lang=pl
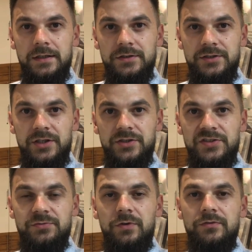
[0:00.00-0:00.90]
Dzisiejsze
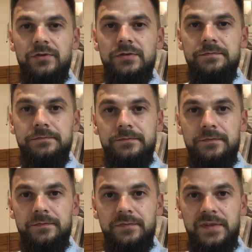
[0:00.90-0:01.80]
słowo
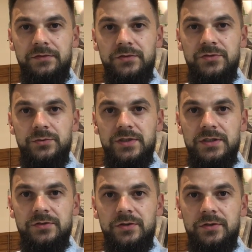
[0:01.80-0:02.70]
nawiązuje
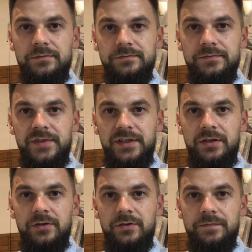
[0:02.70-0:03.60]
do
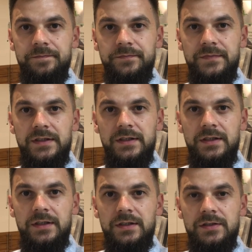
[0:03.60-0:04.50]
takiego
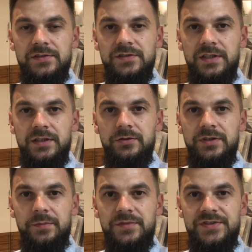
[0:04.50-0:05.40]
znanego
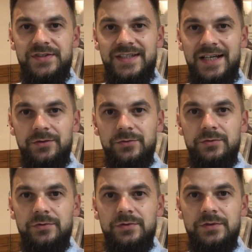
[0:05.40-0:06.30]
nam
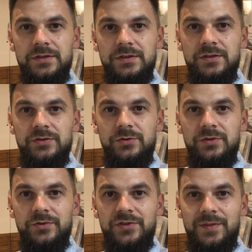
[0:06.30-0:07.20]
stanu, e, który
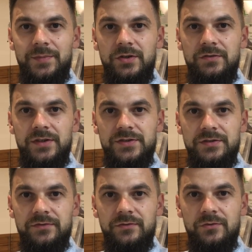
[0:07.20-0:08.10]
może
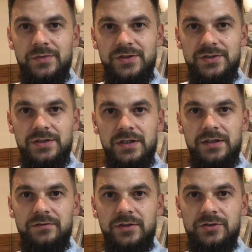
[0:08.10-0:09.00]
zapanować w
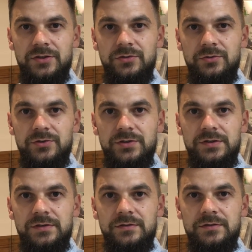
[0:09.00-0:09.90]
umyśle, w naszej
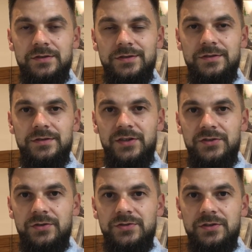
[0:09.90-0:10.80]
duszy e, na
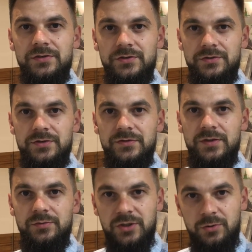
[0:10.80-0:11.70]
co dzień, co się
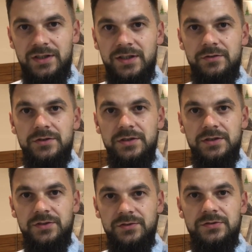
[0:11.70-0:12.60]
oczywiście przekłada właśnie
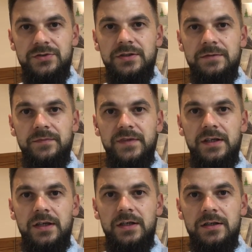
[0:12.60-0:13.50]
na co dzień
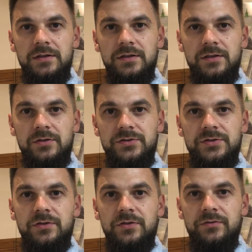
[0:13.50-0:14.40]
E,
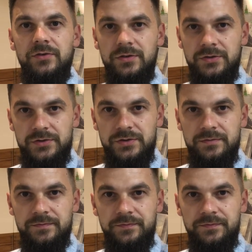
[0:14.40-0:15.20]
chodzi o wolność.